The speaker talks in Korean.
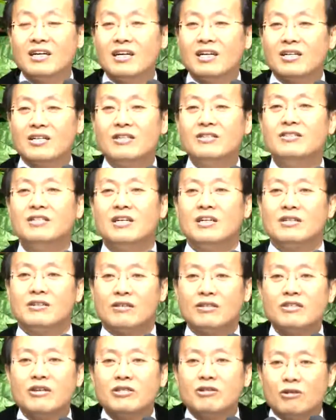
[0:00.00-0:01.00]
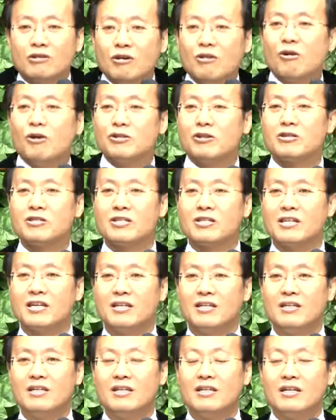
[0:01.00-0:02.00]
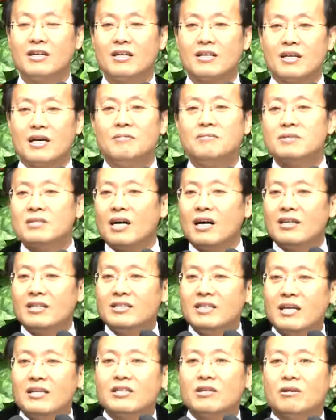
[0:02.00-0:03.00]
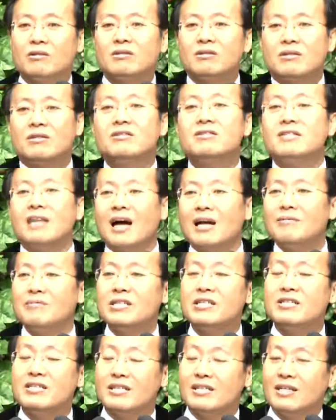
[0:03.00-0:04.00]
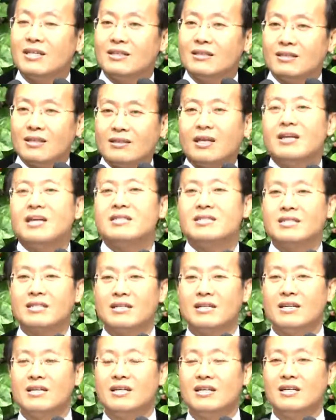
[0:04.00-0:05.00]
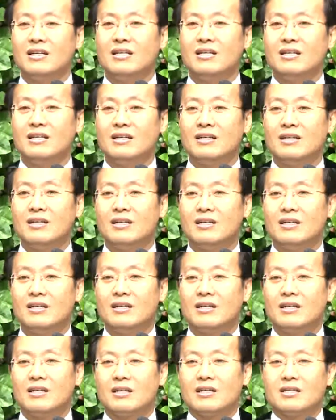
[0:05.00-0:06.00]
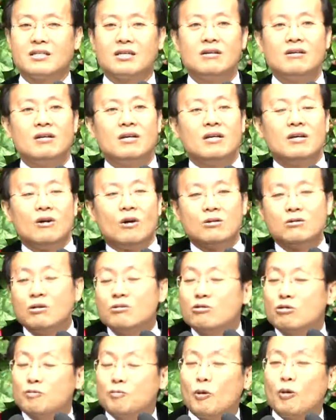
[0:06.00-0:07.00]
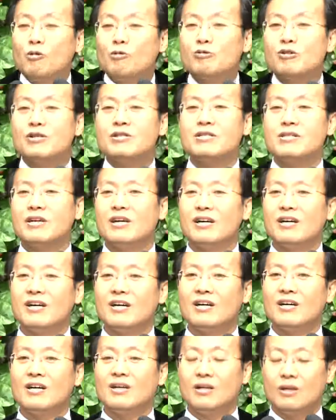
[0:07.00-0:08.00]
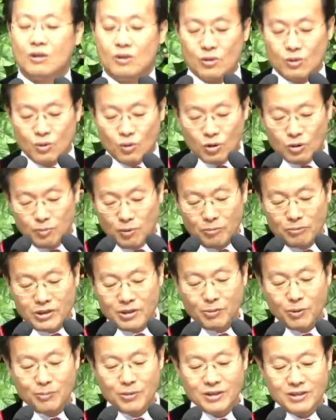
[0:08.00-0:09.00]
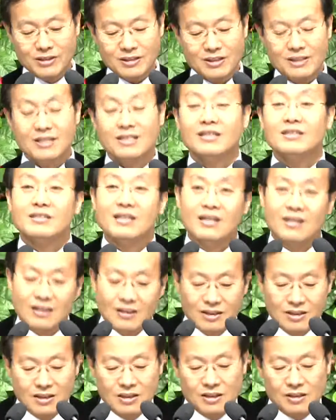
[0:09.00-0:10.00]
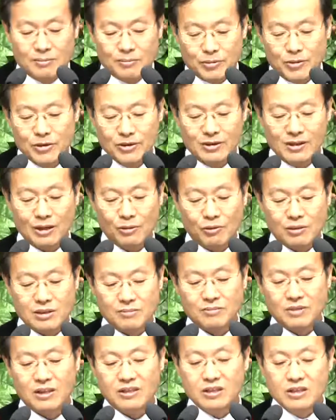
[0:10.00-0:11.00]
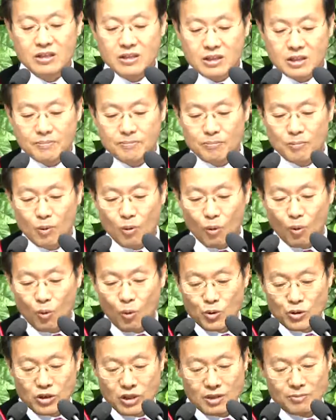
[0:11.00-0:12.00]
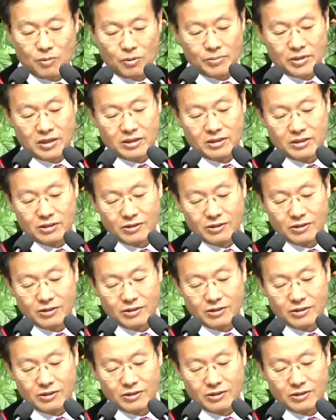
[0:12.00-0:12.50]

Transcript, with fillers: 그 감사하는 사람에게 나타나는 그런 능력이 어떤 것이었을까? 감사하는 자에게 어떤 삶이 나타났을까? 그래서 어떤 축복을 누렸을까? 오늘 본문에 보면은 잘 표현을 하고